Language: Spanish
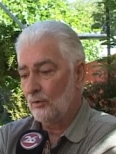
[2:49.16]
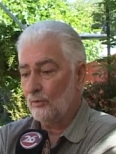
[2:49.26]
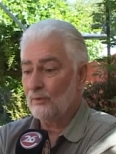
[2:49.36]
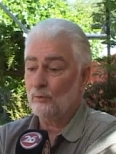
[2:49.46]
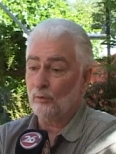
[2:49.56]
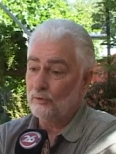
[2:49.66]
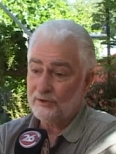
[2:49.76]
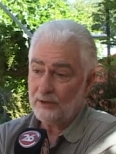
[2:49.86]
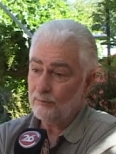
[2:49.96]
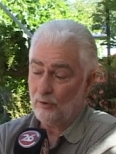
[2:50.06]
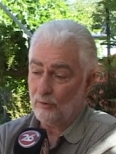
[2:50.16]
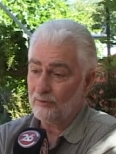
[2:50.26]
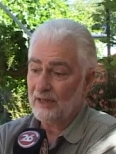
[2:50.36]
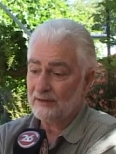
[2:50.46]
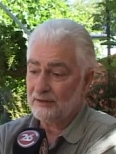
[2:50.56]
un cultivo o
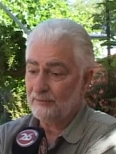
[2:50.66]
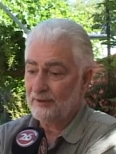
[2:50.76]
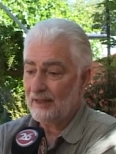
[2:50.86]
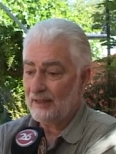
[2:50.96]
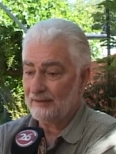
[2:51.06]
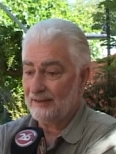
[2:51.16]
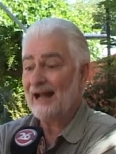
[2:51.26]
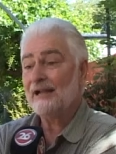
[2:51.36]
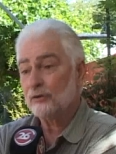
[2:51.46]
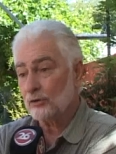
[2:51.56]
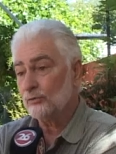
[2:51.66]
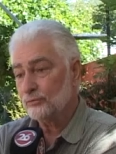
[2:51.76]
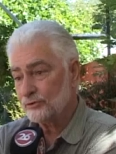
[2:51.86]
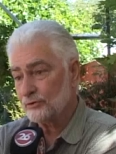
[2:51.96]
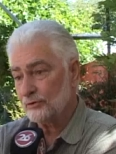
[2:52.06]
una actividad de alto
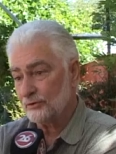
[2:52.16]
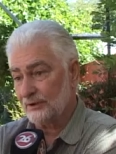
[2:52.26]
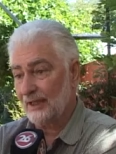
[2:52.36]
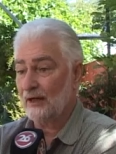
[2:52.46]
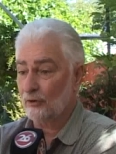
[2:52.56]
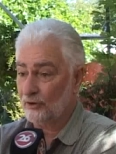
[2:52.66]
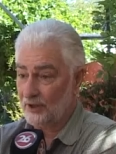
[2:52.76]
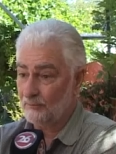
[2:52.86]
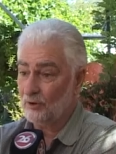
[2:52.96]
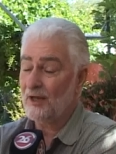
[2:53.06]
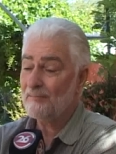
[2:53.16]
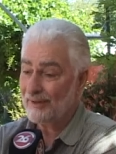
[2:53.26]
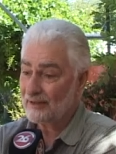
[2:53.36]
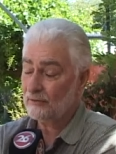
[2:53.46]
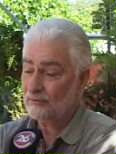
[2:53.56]
uso de agroquímicos, en
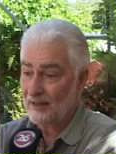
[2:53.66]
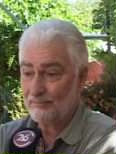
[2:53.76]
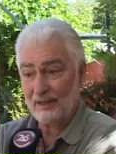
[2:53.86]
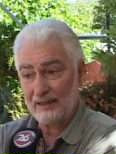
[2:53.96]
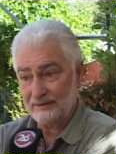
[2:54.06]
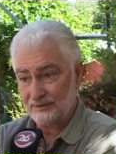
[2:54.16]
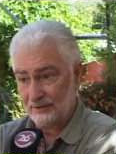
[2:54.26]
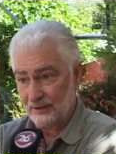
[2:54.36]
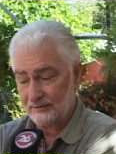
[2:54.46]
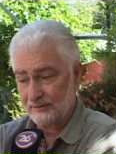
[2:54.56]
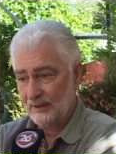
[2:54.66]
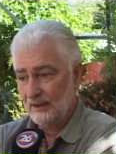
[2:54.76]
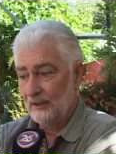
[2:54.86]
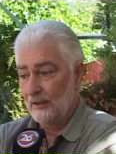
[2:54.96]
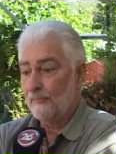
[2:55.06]
particular plaguicidas.
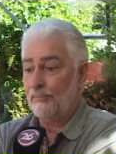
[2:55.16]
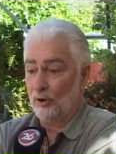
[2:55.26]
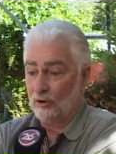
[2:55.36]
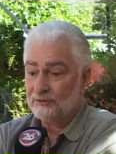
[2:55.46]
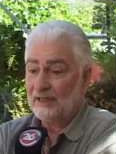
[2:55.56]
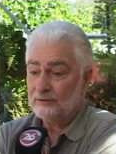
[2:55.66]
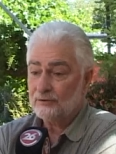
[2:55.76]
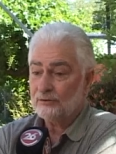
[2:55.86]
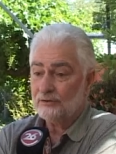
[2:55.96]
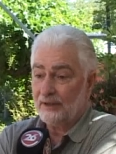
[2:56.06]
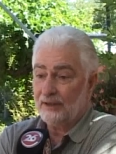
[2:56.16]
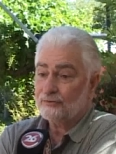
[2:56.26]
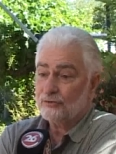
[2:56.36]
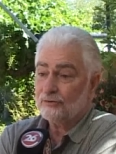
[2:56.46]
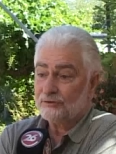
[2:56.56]
Por lo tanto,
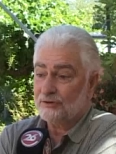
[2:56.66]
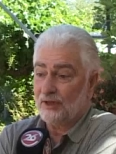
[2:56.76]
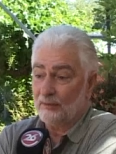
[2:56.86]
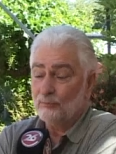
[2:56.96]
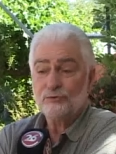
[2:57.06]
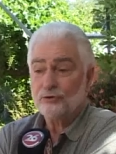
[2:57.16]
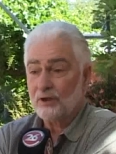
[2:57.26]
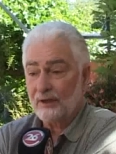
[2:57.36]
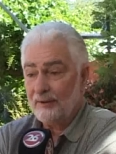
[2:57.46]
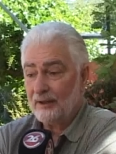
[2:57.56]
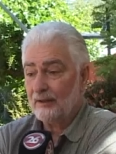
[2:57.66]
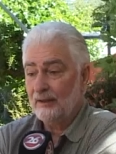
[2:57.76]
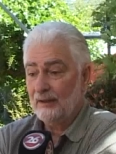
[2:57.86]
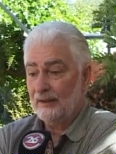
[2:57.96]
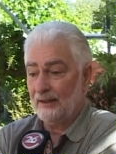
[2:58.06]
eso tiene mucho que ver,
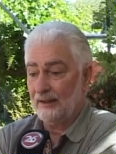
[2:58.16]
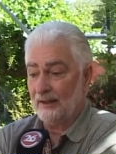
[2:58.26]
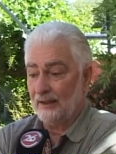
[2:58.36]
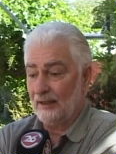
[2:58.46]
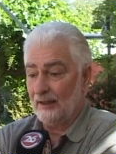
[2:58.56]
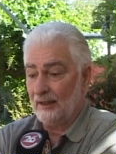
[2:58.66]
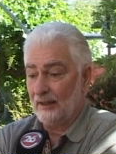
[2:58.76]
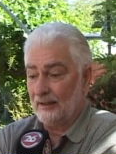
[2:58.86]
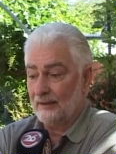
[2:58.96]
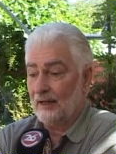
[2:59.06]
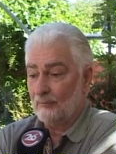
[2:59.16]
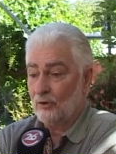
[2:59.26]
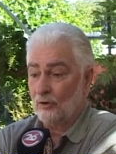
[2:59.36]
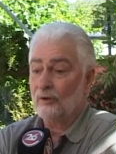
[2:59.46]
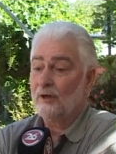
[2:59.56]
eh, eh,
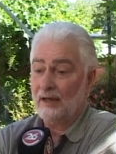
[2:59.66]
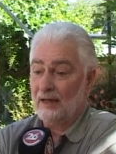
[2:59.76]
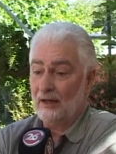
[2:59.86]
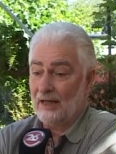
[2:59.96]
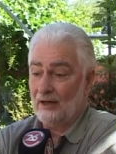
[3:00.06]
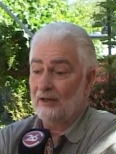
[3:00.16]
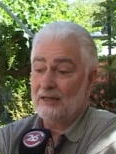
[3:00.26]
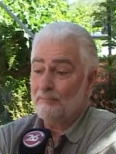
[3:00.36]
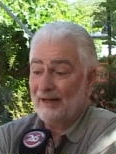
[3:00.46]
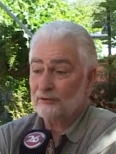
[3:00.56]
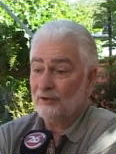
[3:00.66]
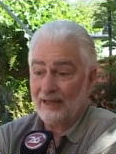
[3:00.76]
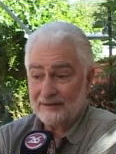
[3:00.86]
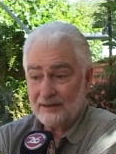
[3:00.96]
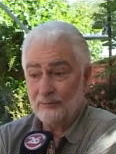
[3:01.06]
digamos, con el impacto
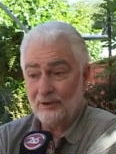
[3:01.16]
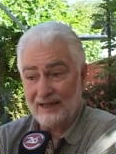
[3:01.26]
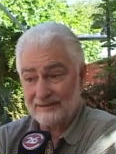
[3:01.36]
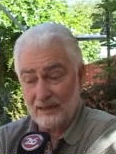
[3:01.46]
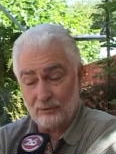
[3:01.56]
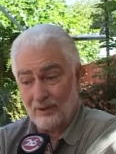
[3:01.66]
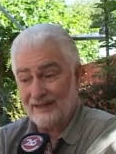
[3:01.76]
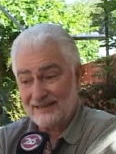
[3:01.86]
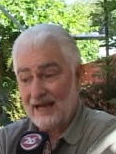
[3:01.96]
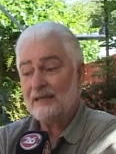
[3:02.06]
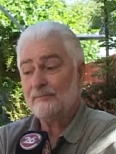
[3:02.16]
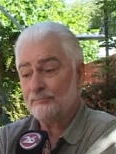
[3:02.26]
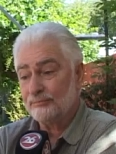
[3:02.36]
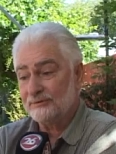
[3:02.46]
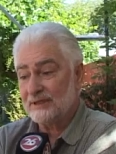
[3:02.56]
negativo en la salud. Ya hay,
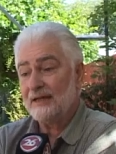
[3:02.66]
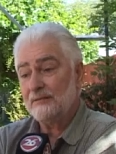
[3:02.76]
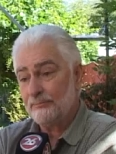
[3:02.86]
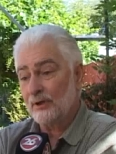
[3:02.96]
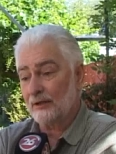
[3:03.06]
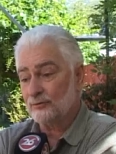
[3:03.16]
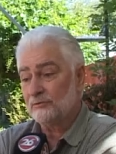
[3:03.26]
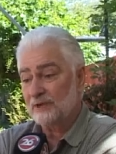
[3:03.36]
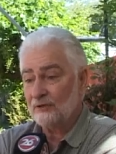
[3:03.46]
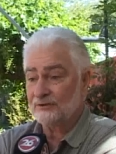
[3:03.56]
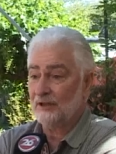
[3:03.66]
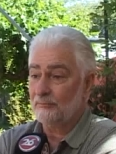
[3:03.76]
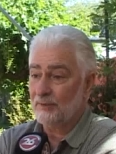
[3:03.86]
ya hay resultados en